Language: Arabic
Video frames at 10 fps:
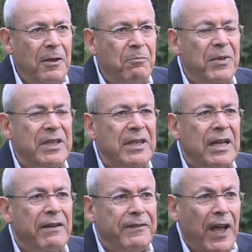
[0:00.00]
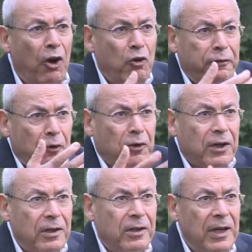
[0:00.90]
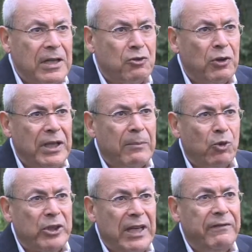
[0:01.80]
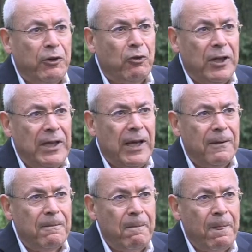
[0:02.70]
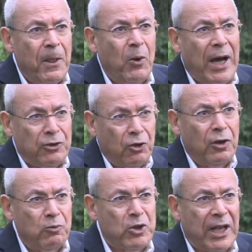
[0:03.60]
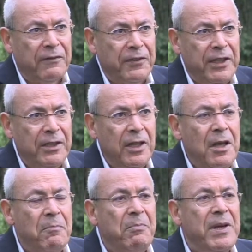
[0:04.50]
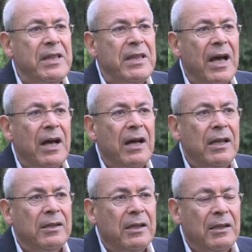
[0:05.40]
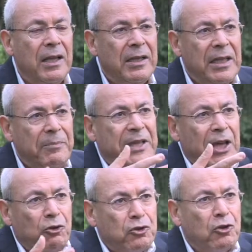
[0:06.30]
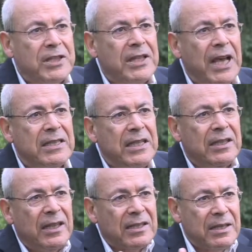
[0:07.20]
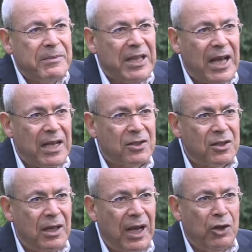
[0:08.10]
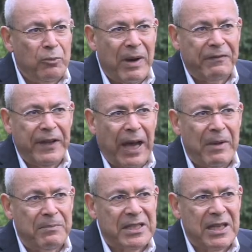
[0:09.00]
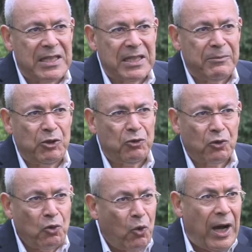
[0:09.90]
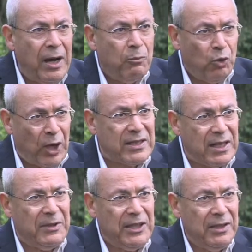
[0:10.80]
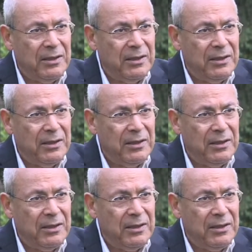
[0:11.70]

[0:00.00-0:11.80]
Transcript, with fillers: بدنا نفتح افق لسوريا مختلفه كليا وهذا شغل المثقفين بدنا نبني اطر سياسيه تنظم الناس لانه ما في عمل بالسياسي بدون قوى منظمه